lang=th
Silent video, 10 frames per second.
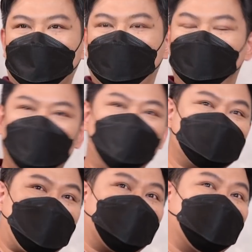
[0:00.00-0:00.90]
คือมันนอก
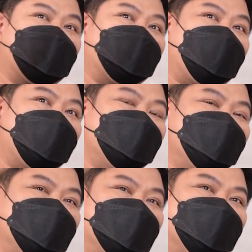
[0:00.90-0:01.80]
จากไอ้
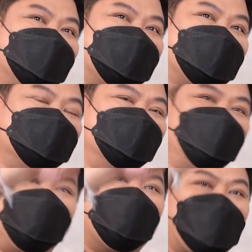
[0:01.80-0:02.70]
มุม
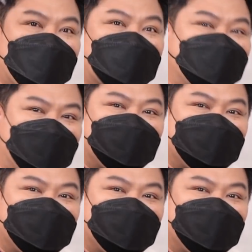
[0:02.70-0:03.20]
มองการตัดสิน